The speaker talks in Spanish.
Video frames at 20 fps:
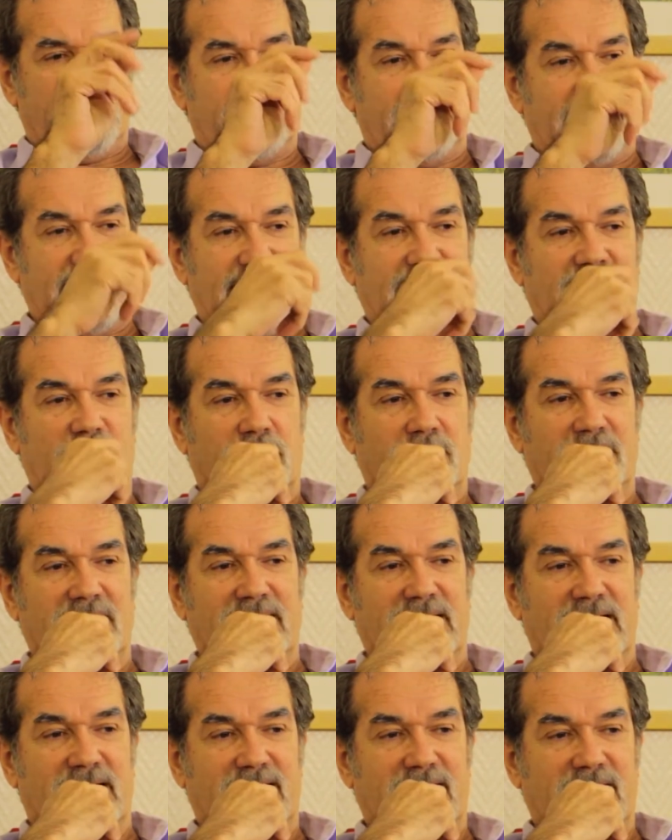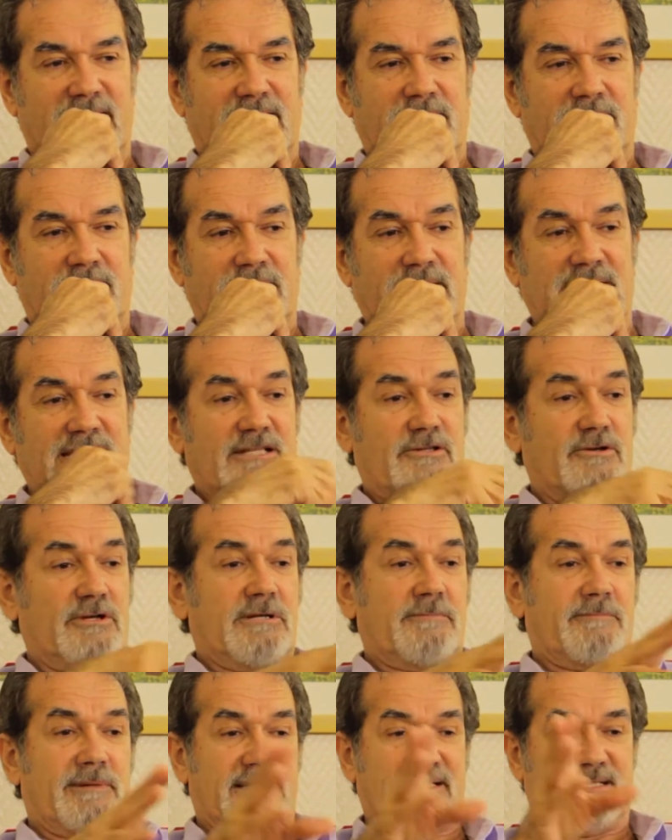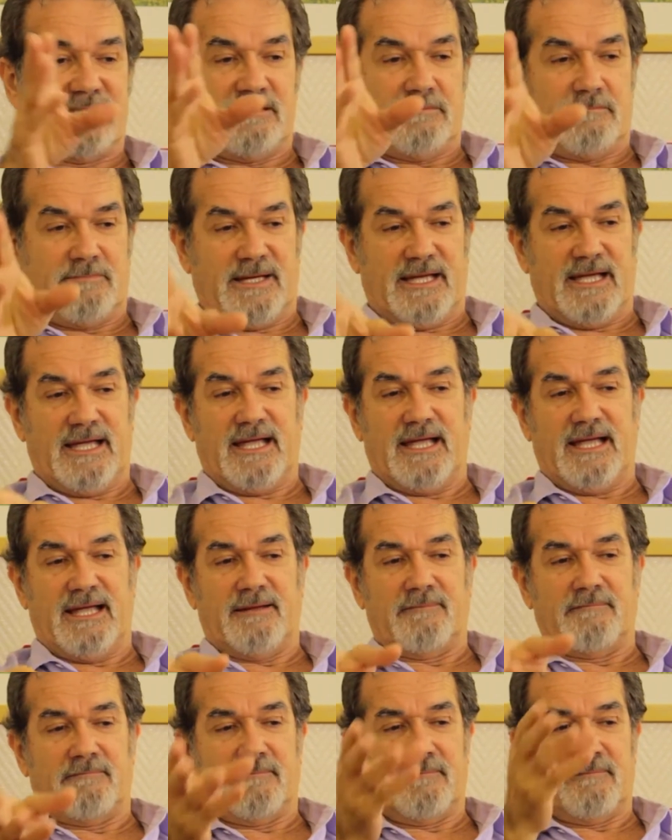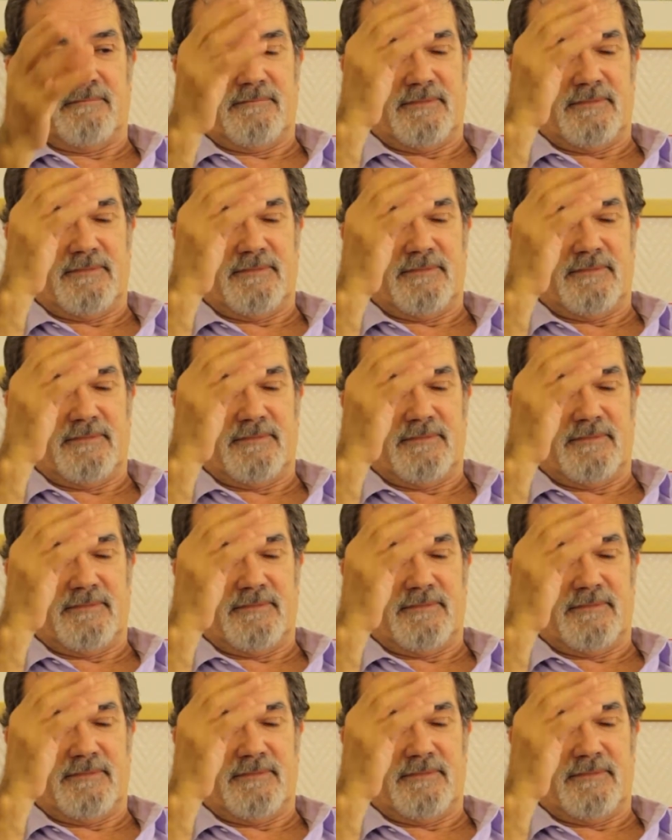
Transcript: varias comedias de y participé ah,